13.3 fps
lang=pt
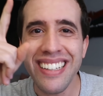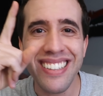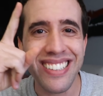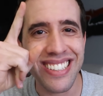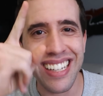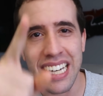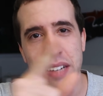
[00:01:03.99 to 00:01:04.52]

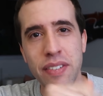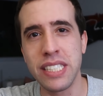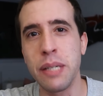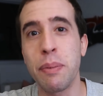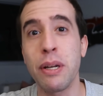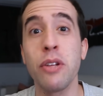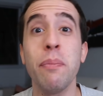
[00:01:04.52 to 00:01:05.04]

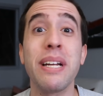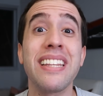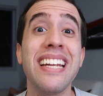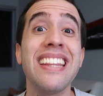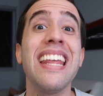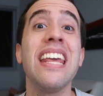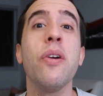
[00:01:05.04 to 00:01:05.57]
inscreva-se para não
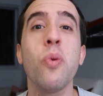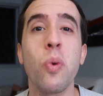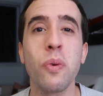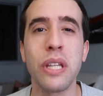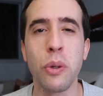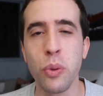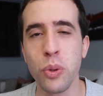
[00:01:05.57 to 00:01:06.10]
perder nenhum
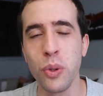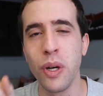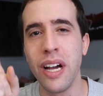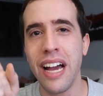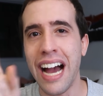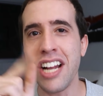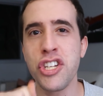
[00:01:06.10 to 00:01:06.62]
conteúdo,
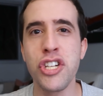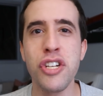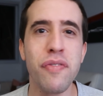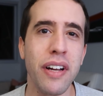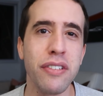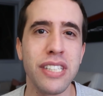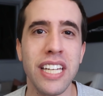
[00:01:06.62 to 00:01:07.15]

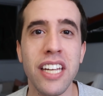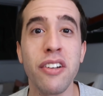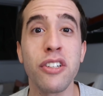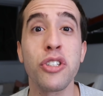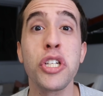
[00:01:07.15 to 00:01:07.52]
ativa aí o sininho as